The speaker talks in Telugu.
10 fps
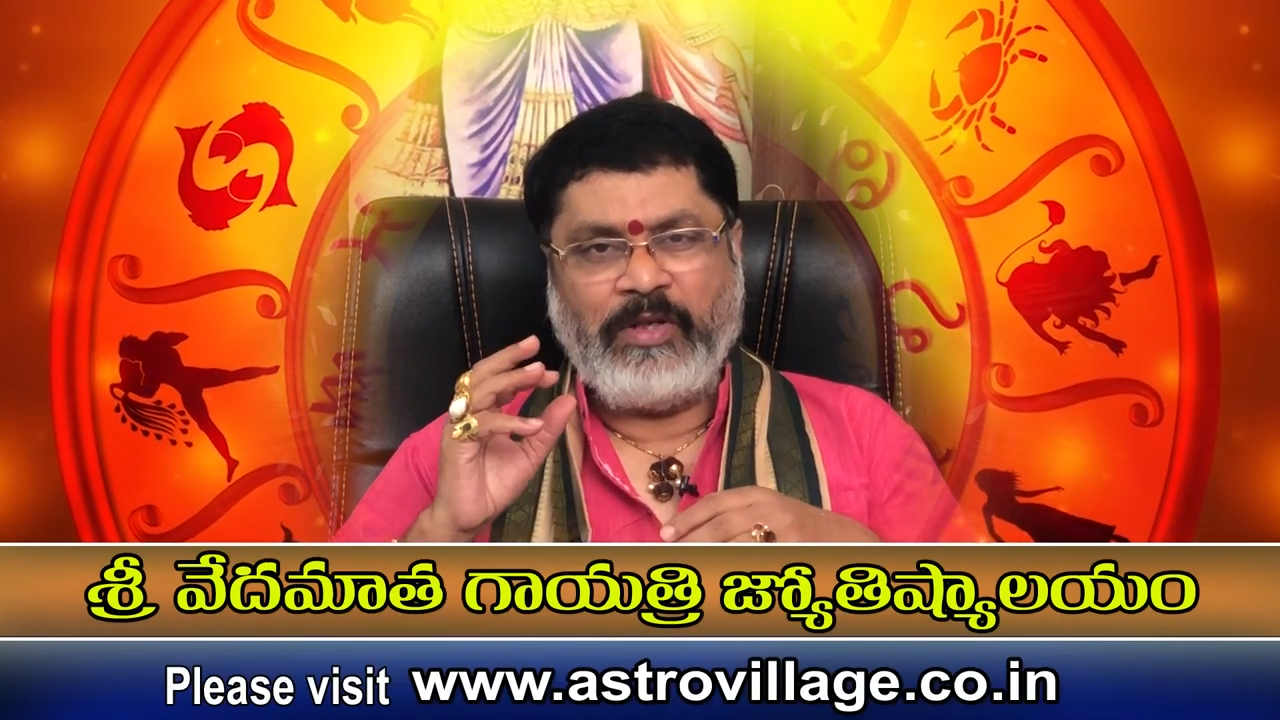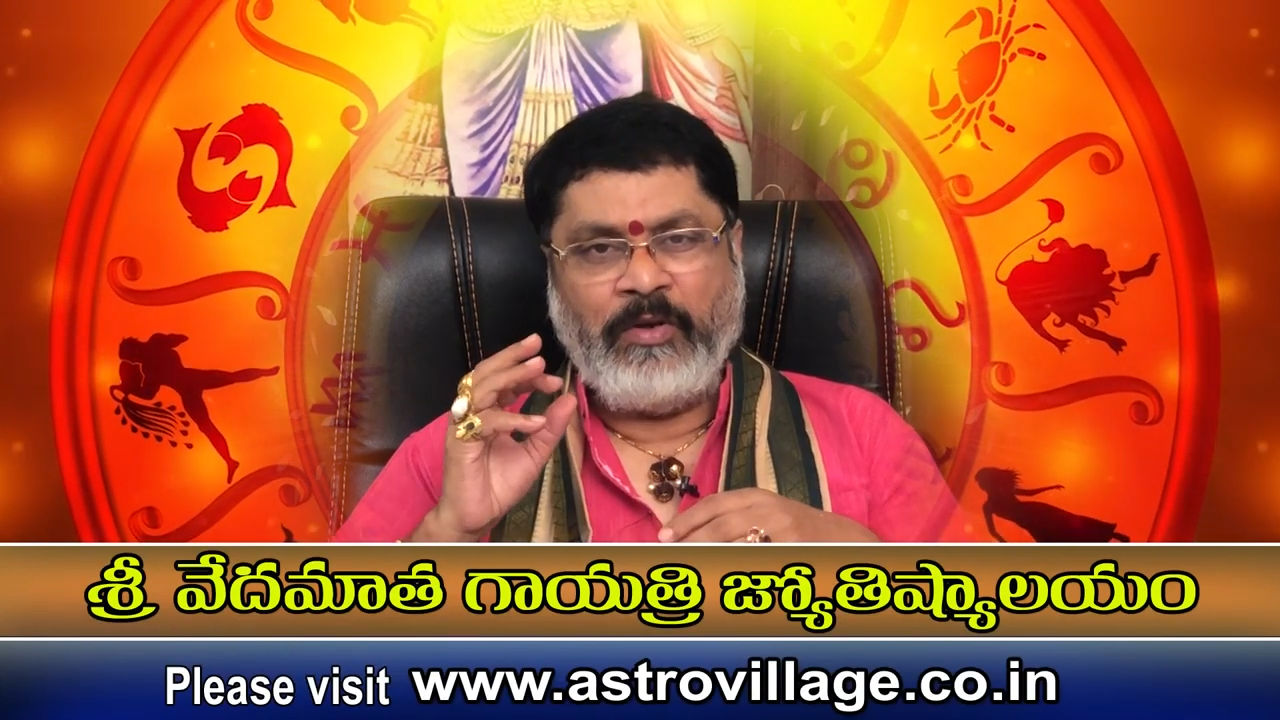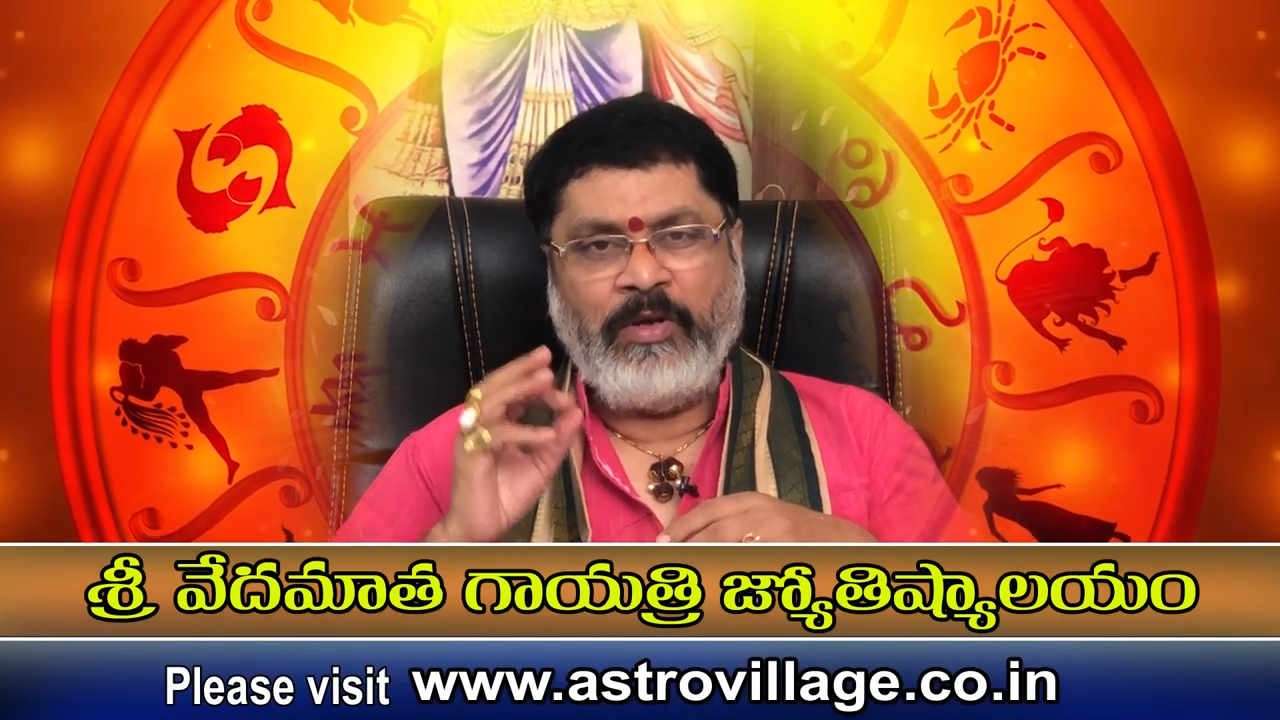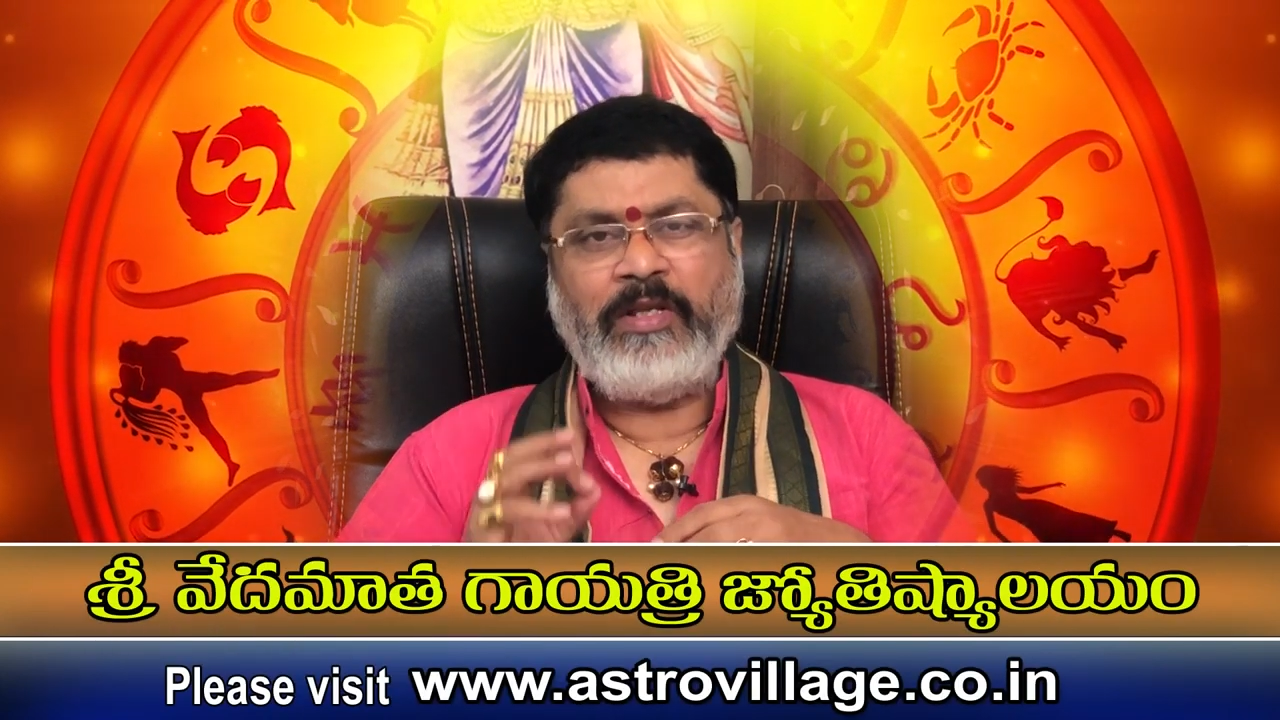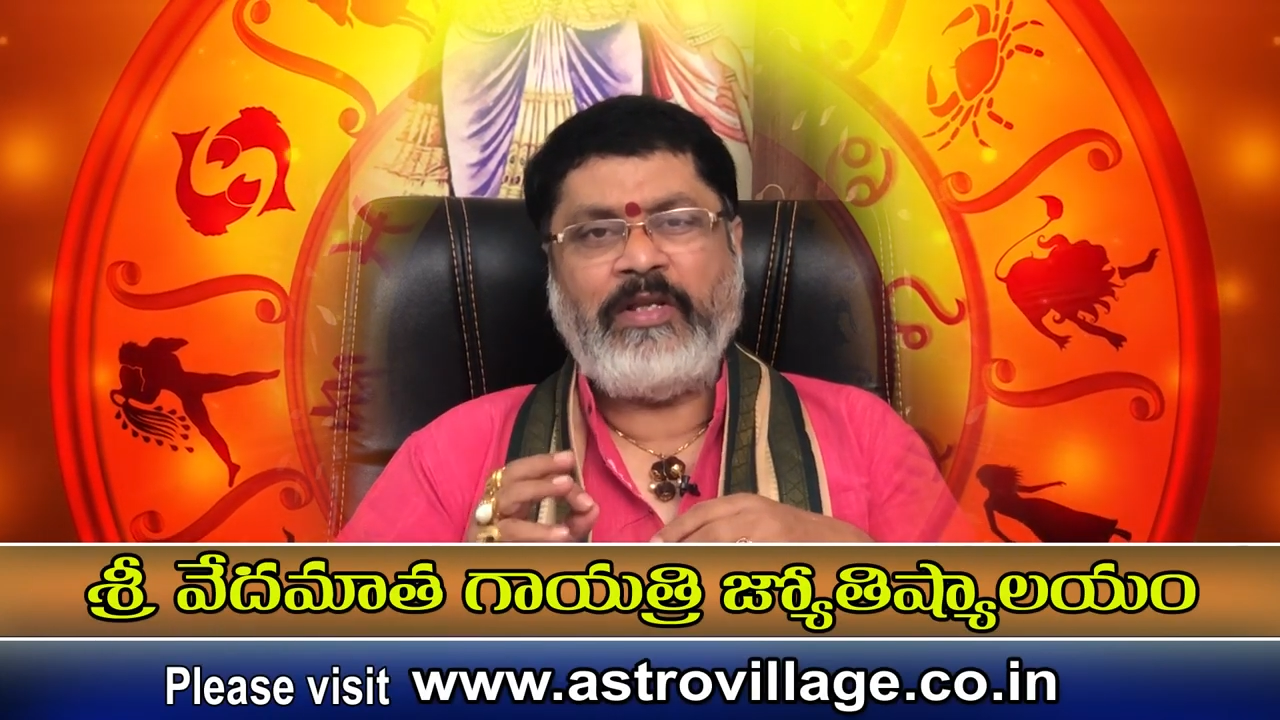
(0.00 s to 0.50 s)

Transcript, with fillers: అనురాధ